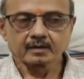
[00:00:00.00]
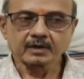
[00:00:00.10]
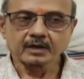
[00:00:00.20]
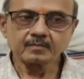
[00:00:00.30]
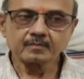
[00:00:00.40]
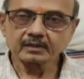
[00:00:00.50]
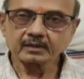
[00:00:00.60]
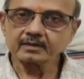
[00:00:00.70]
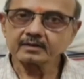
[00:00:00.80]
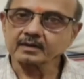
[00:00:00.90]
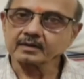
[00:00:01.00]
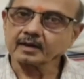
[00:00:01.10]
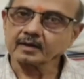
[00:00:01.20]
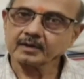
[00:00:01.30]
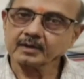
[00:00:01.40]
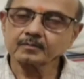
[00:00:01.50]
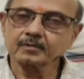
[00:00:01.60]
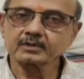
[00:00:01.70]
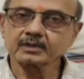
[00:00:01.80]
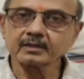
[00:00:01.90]
अब माननीय मंत्री जी के संज्ञान में है
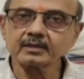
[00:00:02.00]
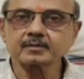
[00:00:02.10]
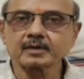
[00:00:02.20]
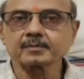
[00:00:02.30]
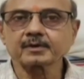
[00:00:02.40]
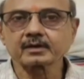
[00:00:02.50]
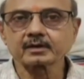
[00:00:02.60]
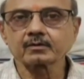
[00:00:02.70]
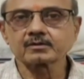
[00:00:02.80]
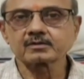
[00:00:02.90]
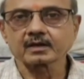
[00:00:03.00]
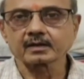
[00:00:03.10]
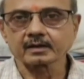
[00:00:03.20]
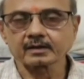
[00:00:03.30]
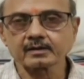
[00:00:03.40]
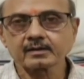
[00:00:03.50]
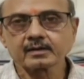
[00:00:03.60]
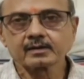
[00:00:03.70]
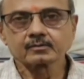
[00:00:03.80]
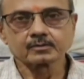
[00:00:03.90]
बहुत जल्दी हमारे पास रेडियोलॉजिस्ट आ जाएगा
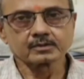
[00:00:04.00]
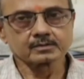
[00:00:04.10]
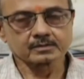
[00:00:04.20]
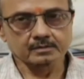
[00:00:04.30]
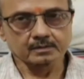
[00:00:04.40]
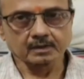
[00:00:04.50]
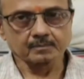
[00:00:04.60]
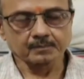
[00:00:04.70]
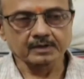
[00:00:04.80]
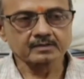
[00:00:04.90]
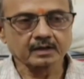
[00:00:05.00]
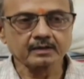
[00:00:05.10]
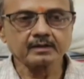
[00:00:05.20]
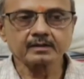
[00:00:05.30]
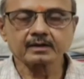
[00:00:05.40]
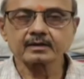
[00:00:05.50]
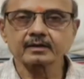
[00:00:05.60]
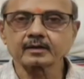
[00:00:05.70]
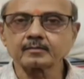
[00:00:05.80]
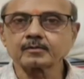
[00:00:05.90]
तो जिस परेशानी है यहाँ
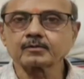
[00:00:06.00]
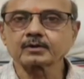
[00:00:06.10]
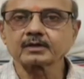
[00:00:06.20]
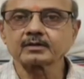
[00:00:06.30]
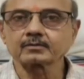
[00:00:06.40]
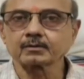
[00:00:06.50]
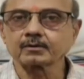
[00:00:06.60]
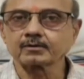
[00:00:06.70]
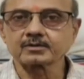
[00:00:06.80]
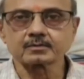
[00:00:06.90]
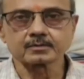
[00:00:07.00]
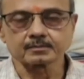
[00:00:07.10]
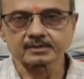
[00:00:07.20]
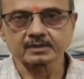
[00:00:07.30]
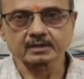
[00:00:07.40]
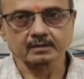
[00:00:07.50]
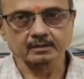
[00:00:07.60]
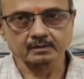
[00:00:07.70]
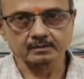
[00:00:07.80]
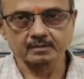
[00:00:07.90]
के गरीब लोगों के लिए सोनोलॉजिस्ट की वो समस्या
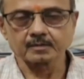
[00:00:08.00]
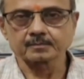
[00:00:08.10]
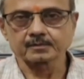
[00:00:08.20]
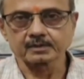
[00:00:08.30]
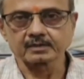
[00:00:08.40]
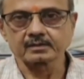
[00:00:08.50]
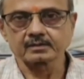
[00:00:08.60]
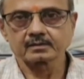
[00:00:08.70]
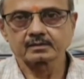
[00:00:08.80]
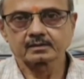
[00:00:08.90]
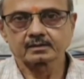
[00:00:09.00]
समाप्त हो जाएगी